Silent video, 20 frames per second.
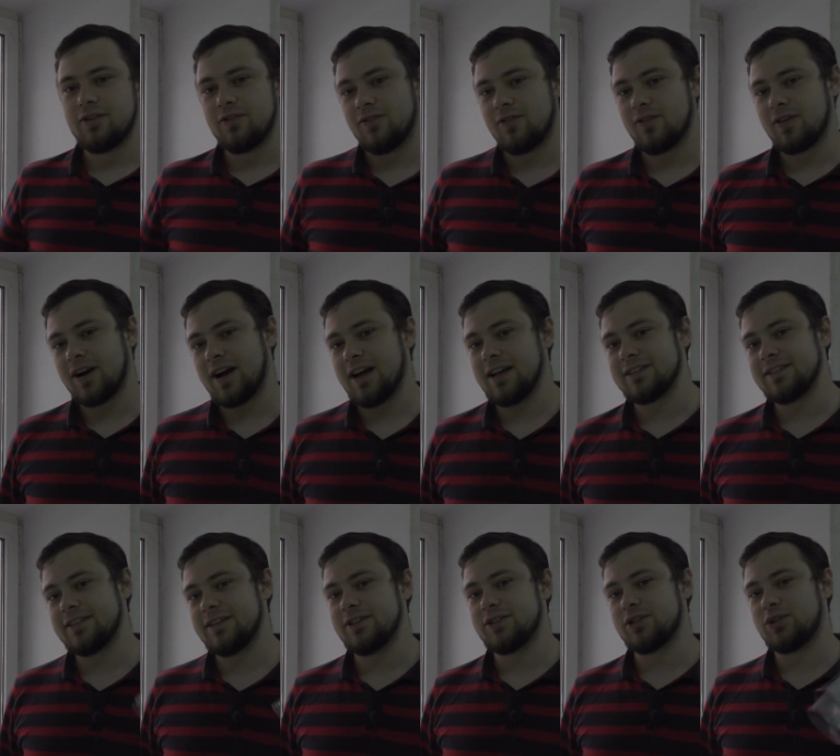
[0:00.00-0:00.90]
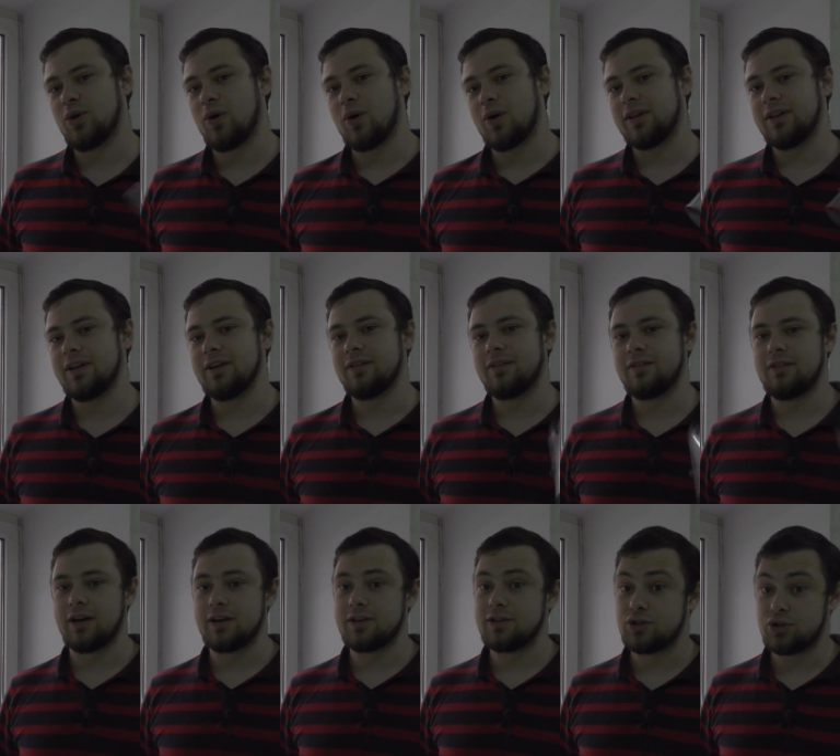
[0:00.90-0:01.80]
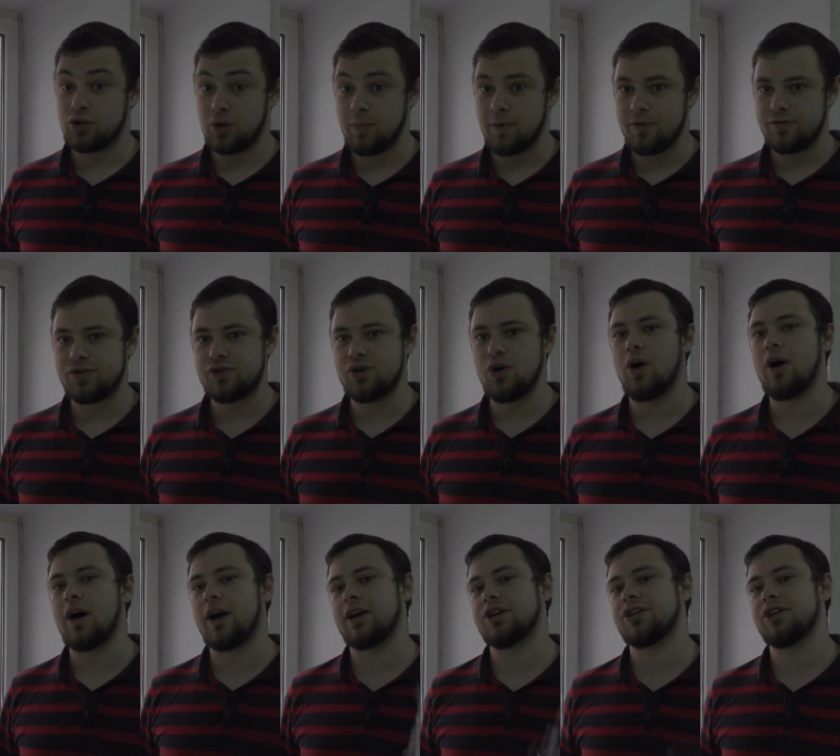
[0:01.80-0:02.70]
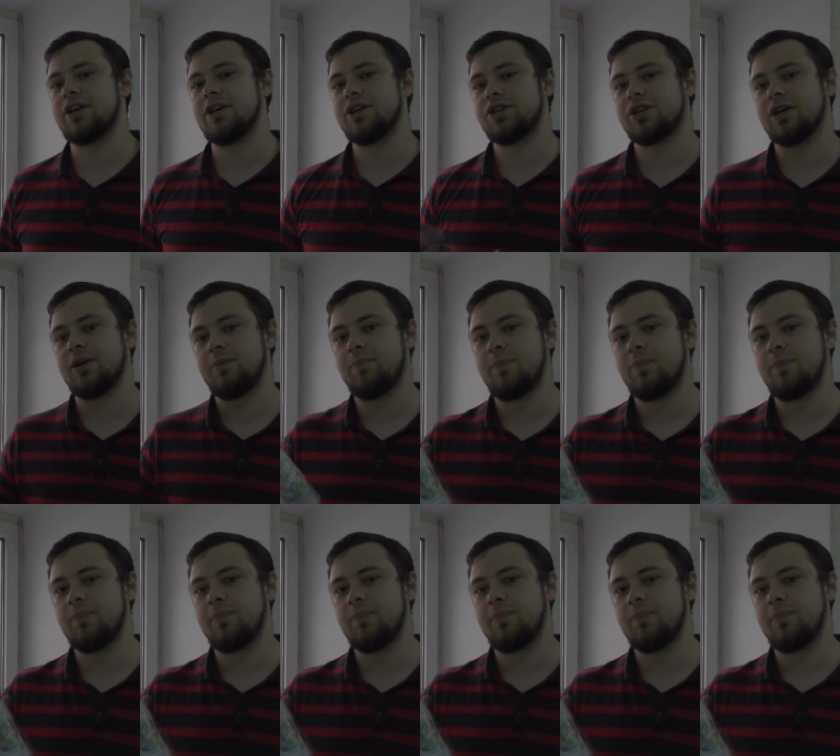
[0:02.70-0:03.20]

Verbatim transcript: в разные стороны, так, чтобы все хорошенечко